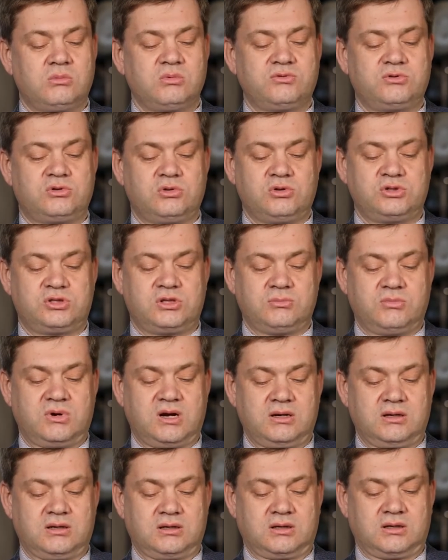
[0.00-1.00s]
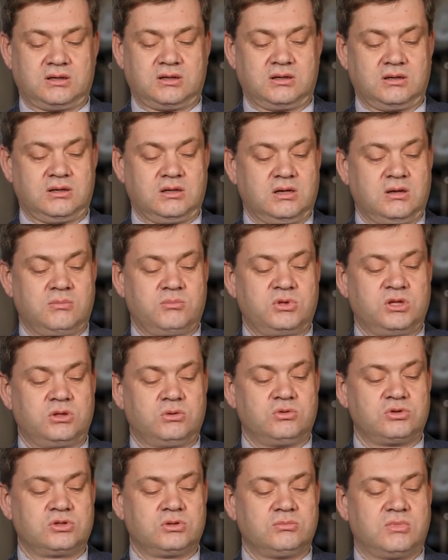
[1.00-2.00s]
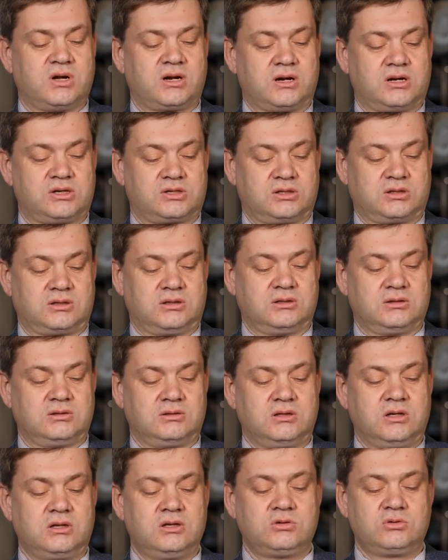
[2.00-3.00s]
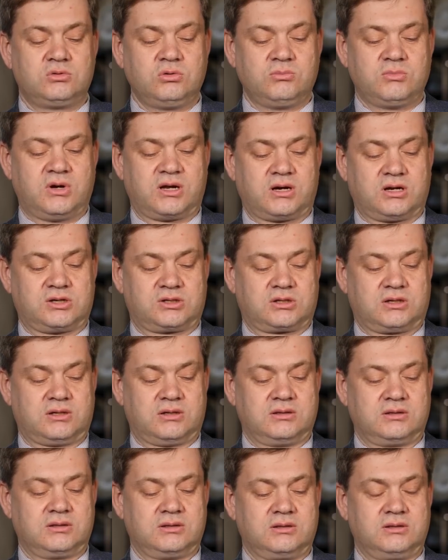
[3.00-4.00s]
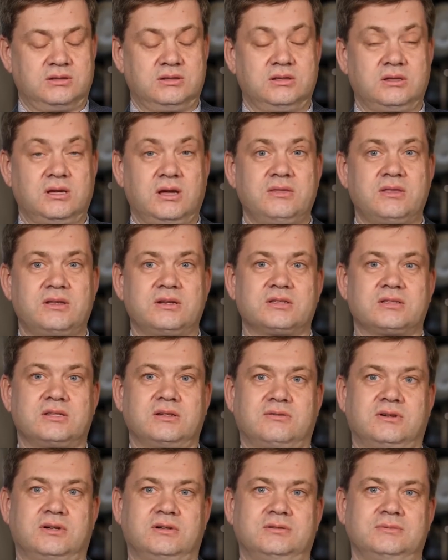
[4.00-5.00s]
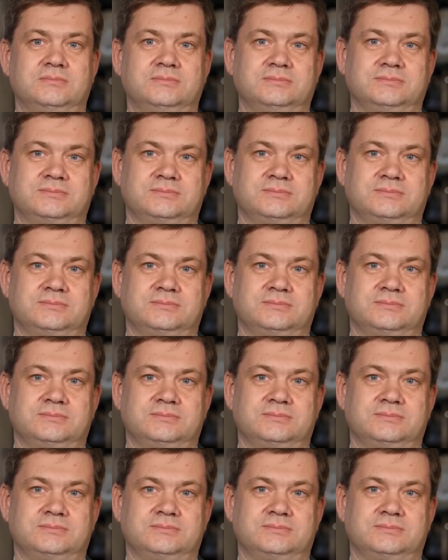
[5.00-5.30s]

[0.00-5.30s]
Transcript: дома все очень маленькое. Не нужен барашек. Нарисуй барашка». И я нарисовал.